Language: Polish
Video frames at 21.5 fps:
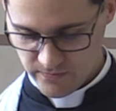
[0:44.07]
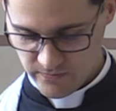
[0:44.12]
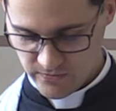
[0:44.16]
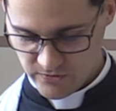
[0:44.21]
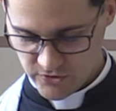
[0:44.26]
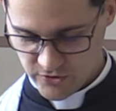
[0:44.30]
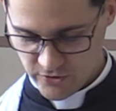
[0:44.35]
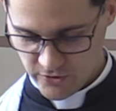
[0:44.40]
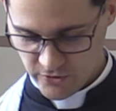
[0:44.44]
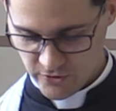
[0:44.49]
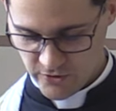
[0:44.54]

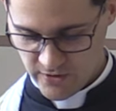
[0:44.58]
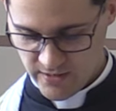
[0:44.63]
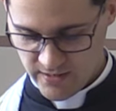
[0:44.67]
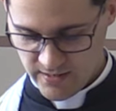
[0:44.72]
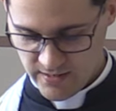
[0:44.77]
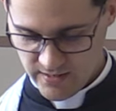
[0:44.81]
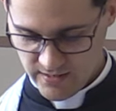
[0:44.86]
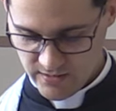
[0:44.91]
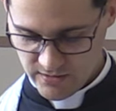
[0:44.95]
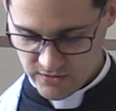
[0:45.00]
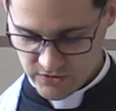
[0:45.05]
skoro
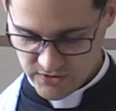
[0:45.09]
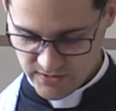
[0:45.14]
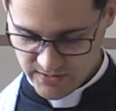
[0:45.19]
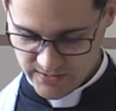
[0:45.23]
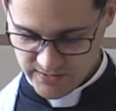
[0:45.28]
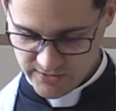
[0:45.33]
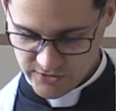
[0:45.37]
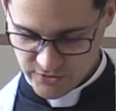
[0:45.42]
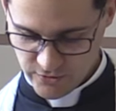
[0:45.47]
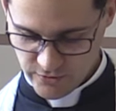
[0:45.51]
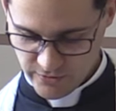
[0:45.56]
z
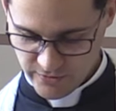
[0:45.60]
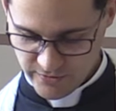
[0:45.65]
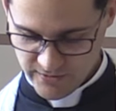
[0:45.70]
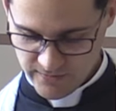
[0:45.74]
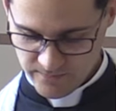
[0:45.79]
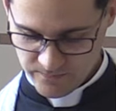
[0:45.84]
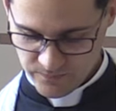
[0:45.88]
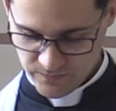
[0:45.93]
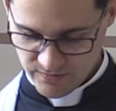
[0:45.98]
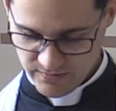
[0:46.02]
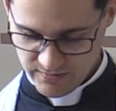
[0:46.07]
jednej strony
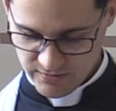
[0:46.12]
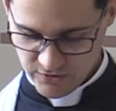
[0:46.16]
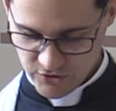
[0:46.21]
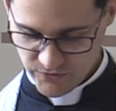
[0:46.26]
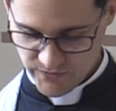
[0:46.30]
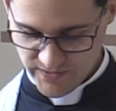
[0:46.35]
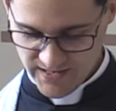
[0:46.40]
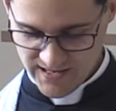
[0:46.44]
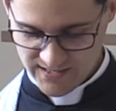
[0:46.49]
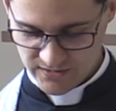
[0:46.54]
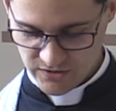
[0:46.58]

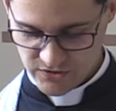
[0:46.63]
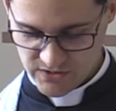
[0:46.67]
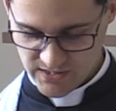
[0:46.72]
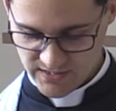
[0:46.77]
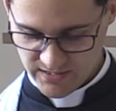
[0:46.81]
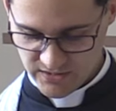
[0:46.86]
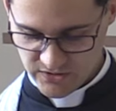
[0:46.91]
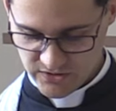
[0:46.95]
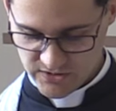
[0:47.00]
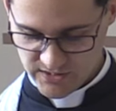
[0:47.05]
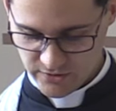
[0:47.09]
świat
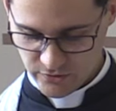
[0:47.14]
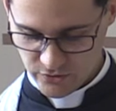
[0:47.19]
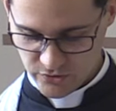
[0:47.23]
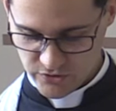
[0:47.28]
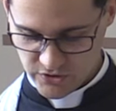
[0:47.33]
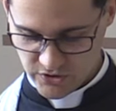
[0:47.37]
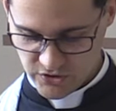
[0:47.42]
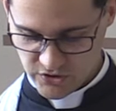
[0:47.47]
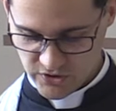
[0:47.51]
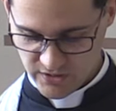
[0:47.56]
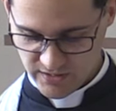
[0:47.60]
zachęca do
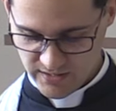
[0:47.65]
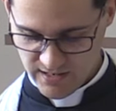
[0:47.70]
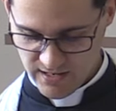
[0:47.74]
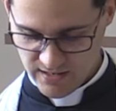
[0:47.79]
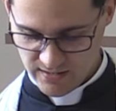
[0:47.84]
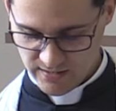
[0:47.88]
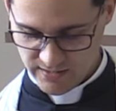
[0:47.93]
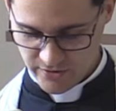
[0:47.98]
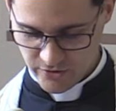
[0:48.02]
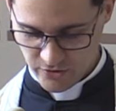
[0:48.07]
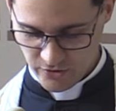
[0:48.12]
grzeszenia
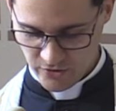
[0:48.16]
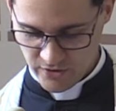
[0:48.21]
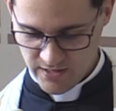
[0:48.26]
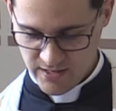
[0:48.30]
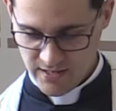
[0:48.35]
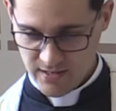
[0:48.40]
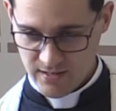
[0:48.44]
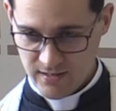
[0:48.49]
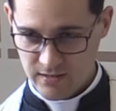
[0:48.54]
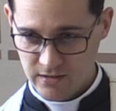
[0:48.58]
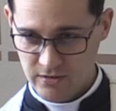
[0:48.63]
jako
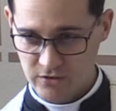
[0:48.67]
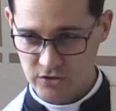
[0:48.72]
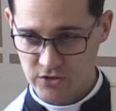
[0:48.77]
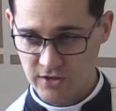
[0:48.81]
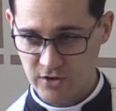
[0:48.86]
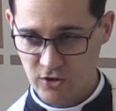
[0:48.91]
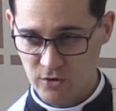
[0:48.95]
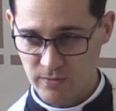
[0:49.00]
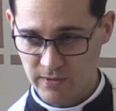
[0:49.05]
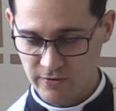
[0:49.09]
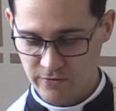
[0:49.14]

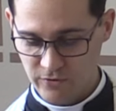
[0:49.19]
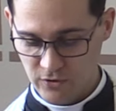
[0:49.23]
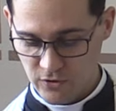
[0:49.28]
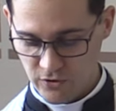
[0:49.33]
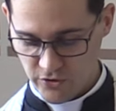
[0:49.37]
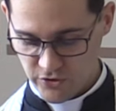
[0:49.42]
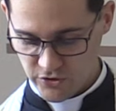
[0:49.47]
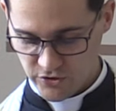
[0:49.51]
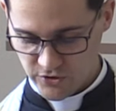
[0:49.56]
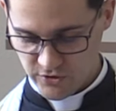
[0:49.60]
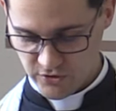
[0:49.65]
rzekomej
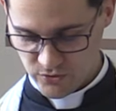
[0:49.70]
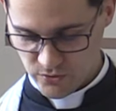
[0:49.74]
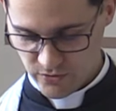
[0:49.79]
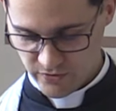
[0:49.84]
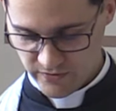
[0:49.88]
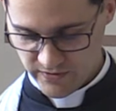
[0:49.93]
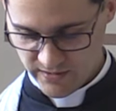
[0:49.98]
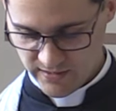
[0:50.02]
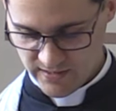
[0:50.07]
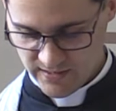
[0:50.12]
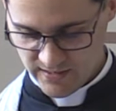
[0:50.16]
wolności
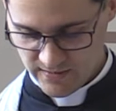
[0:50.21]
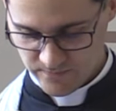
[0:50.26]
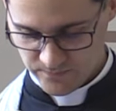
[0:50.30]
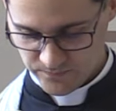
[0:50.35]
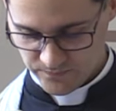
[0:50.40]
człowieka,